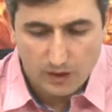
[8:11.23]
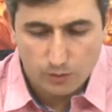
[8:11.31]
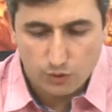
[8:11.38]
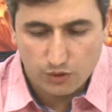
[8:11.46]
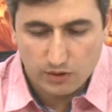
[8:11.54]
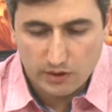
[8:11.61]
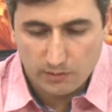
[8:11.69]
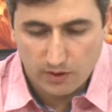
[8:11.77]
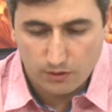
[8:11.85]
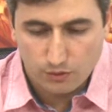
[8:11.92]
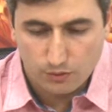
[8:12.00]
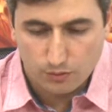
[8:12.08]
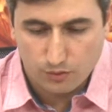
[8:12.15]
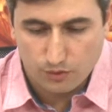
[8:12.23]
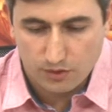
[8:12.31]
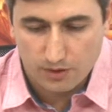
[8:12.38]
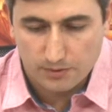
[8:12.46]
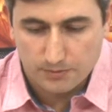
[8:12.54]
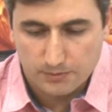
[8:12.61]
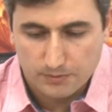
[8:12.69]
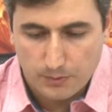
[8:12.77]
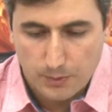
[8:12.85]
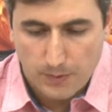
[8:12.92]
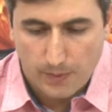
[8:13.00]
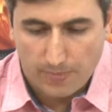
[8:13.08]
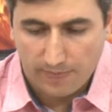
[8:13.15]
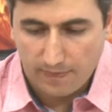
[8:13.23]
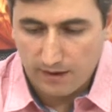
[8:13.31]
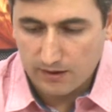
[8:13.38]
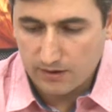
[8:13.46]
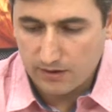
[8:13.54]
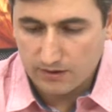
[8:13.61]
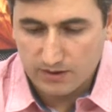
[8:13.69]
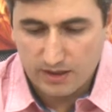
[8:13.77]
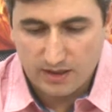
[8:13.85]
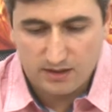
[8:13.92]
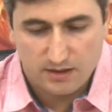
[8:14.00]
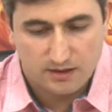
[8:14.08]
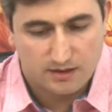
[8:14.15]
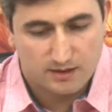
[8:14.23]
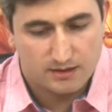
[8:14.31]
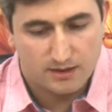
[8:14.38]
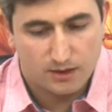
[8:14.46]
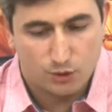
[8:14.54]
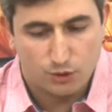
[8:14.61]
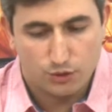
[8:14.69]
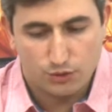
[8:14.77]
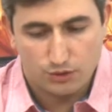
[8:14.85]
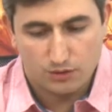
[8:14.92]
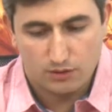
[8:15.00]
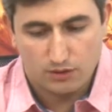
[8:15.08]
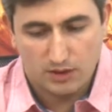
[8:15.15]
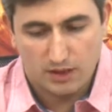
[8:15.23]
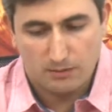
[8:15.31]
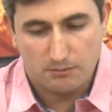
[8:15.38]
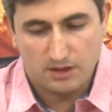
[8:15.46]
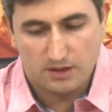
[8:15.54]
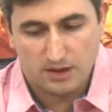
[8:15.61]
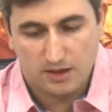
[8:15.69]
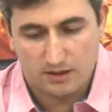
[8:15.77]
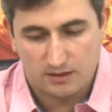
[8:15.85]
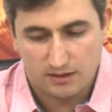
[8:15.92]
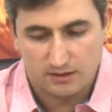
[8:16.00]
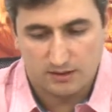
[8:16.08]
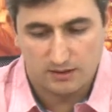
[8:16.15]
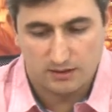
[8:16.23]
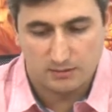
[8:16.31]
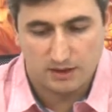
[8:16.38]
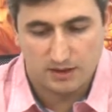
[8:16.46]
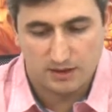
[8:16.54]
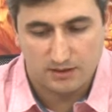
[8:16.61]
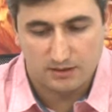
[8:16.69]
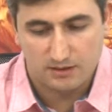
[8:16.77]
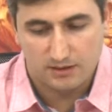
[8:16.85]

Bugünkü mevzumuza. E, dilerseniz siz yine okuyun. Tamam. Hem meseladan itibaren